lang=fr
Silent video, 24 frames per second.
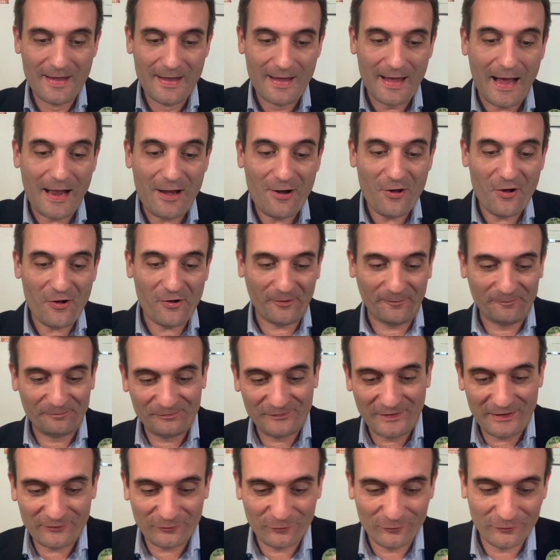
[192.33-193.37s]
Alors,
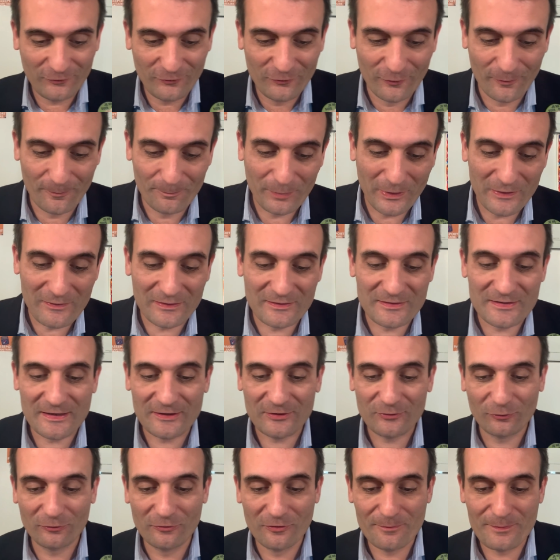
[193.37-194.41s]
destruction,
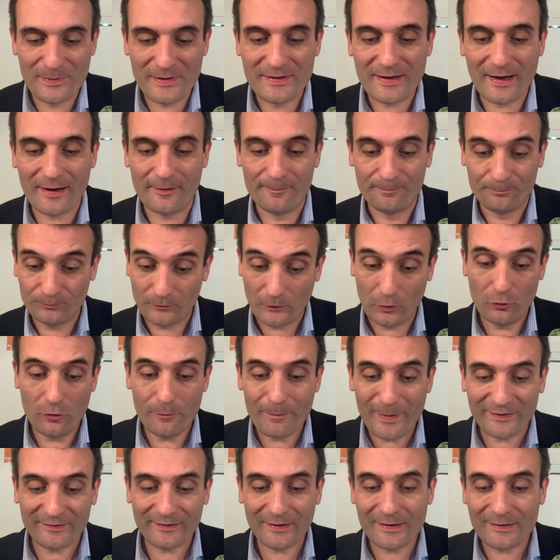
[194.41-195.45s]
privatisation de l'hôpital. Le
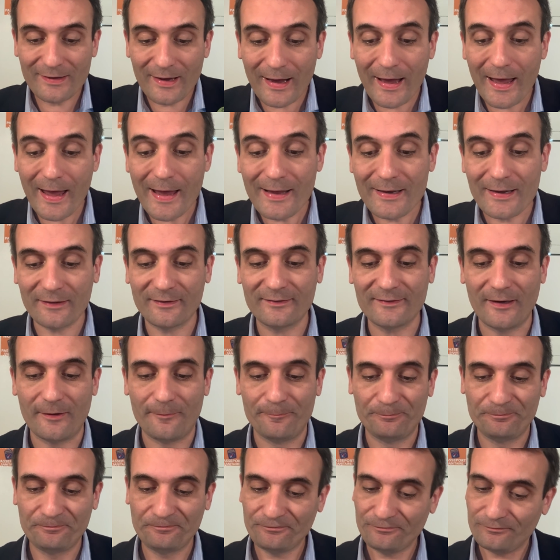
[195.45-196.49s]
pass sanitaire aide à
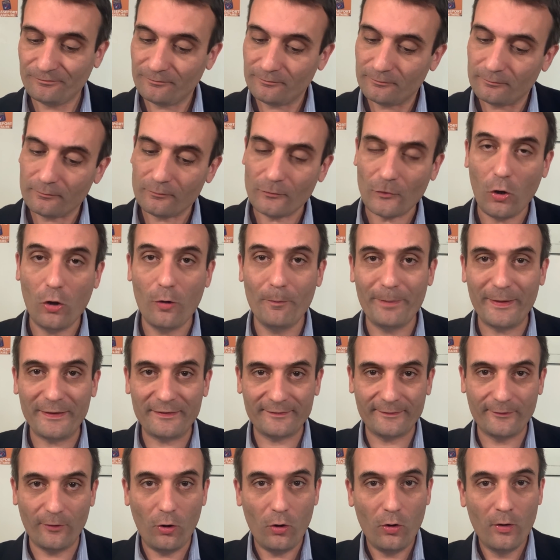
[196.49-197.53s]
ça. En
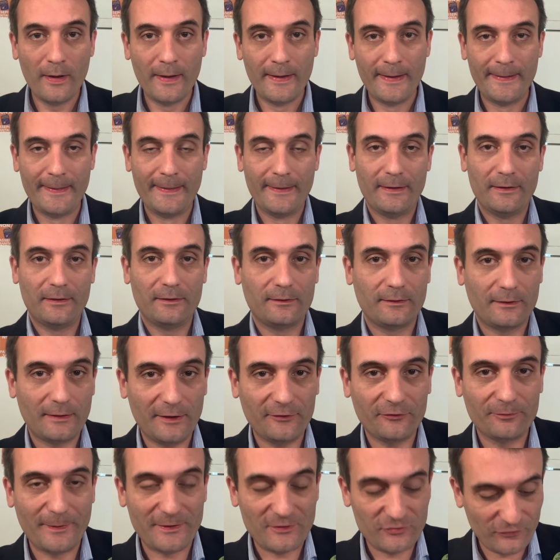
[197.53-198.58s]
passant
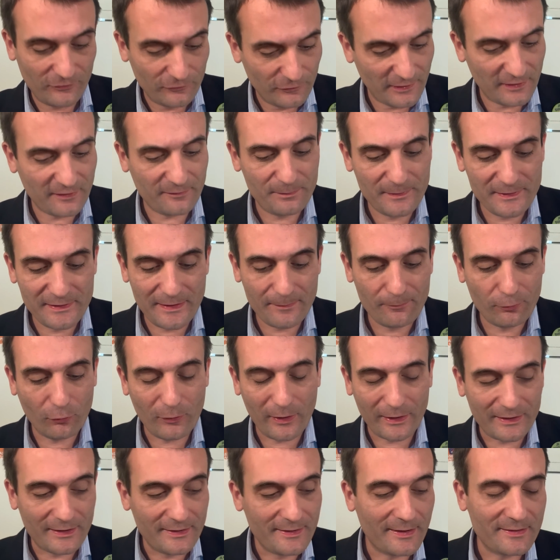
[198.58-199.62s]
grâce Je vais vous expliquer pourquoi
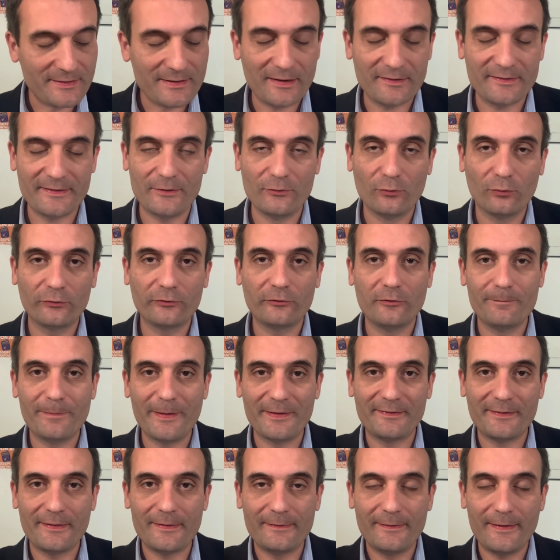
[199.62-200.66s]
avec les dernières annonces, le
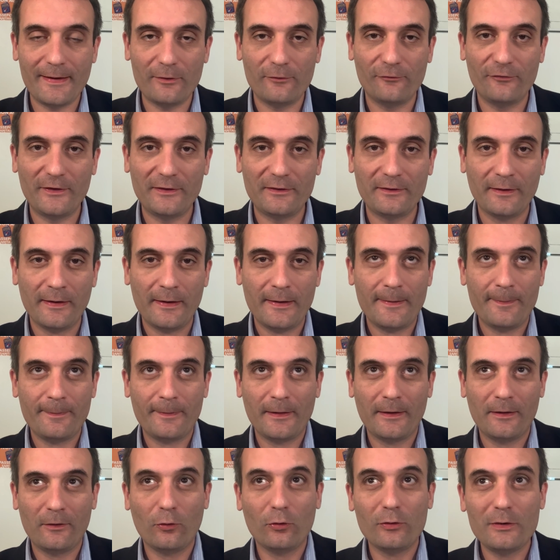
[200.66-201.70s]
pass sanitaire, en fait,
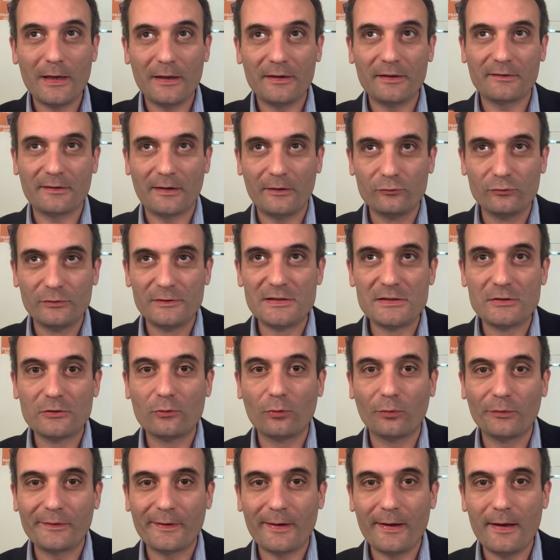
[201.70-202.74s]
au-delà d'être un outil de
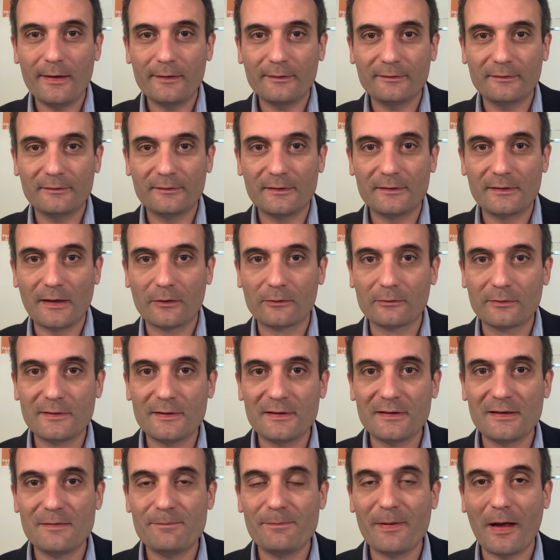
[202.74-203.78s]
contrainte, c'est un outil
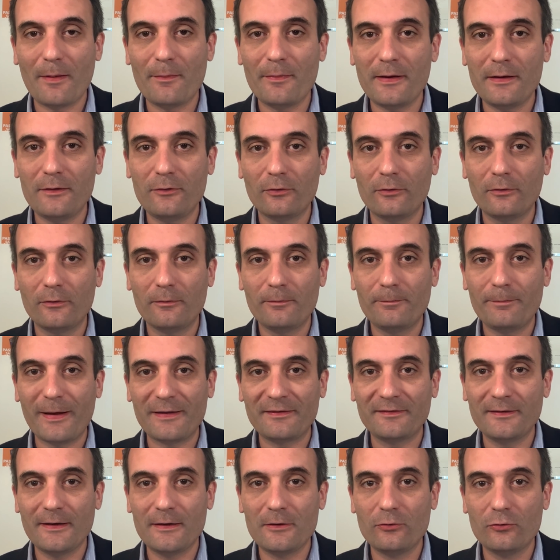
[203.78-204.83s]
qui permet de
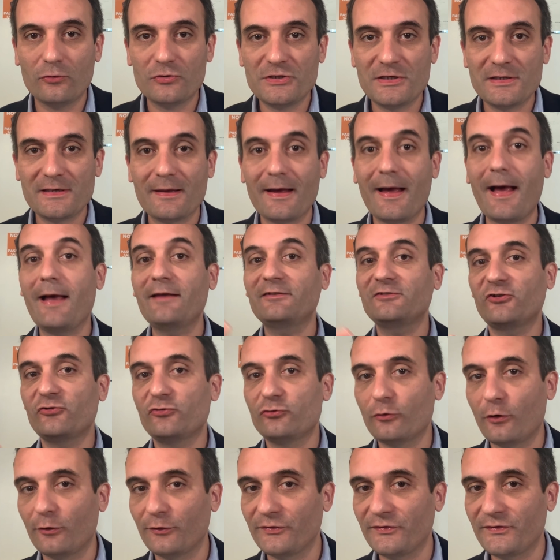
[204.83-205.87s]
passer à une logique
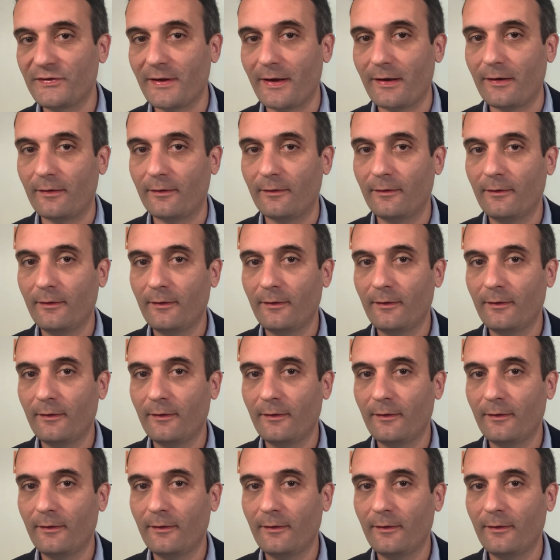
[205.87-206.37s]
assurancielle